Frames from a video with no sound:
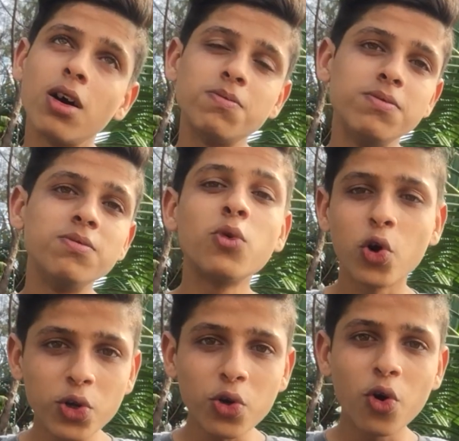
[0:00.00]
अब
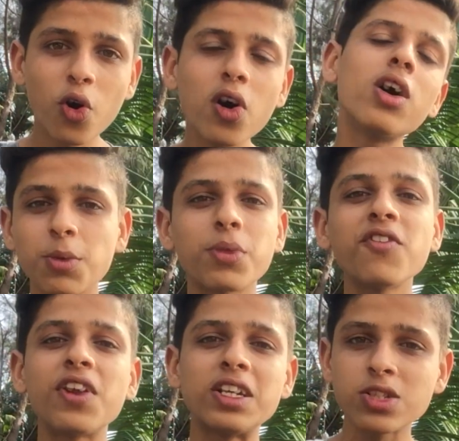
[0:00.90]
मोर टू गो
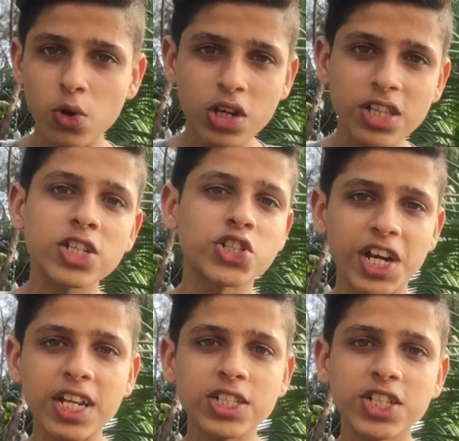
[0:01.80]
अपने फ्रेंड्स लोग के साथ
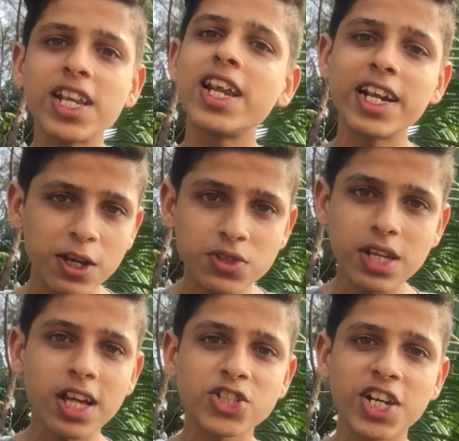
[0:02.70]
शेयर कीजिए
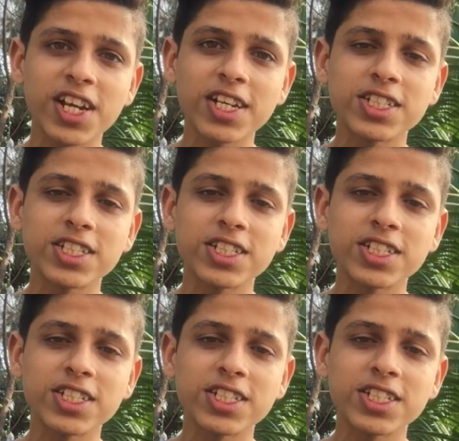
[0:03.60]
रिलेटिव्स के साथ शेयर